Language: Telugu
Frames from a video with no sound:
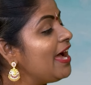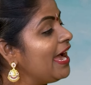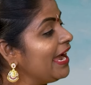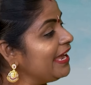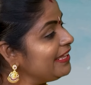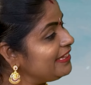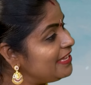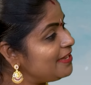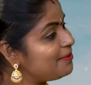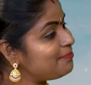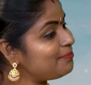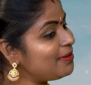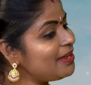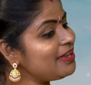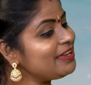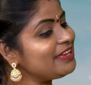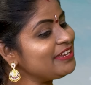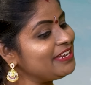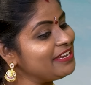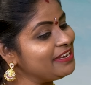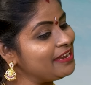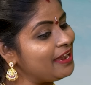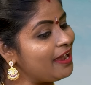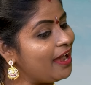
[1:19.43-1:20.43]
అయితే అమ్మ
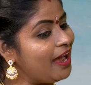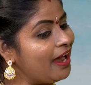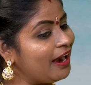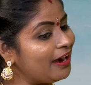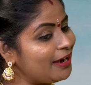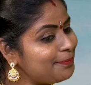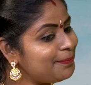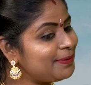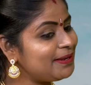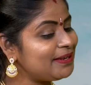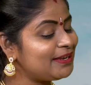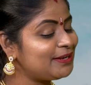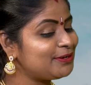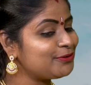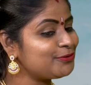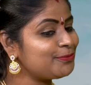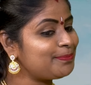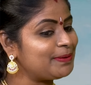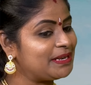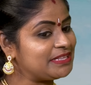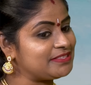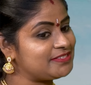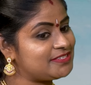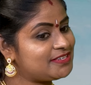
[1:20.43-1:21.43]
ఈ ఆడపిల్లలు
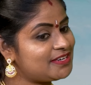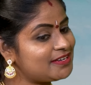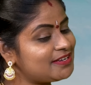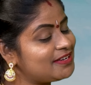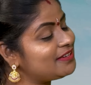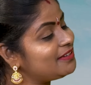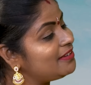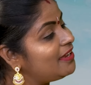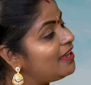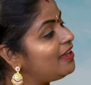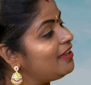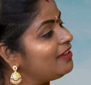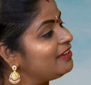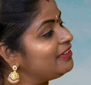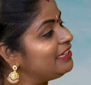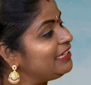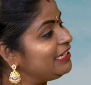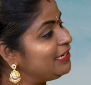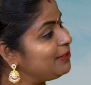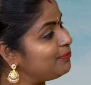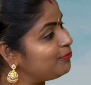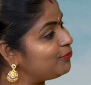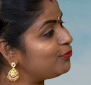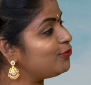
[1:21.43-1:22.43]
ప్రత్యేకంగా
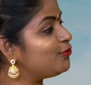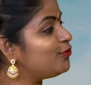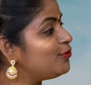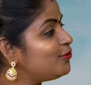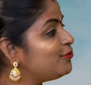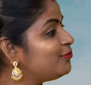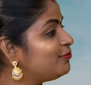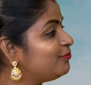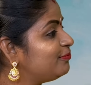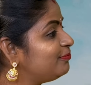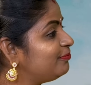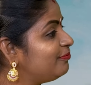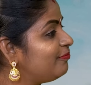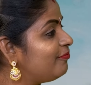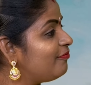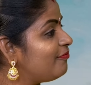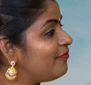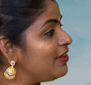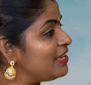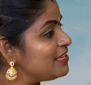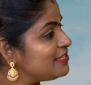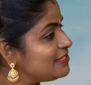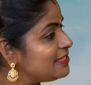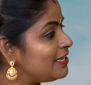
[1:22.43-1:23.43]
ఈ ముగ్గులు
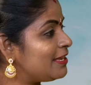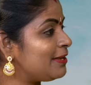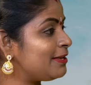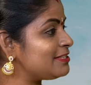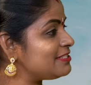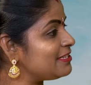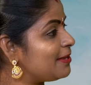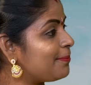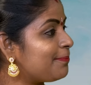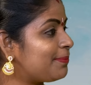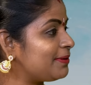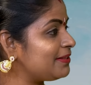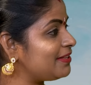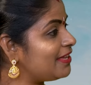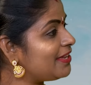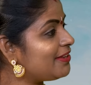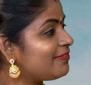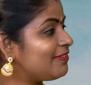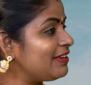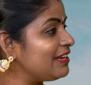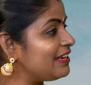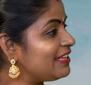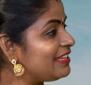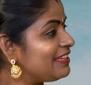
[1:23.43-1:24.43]
వేసే
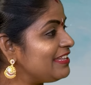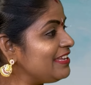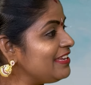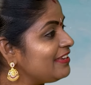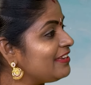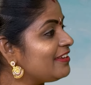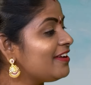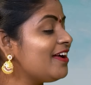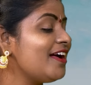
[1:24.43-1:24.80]
సంప్రదాయం అనేది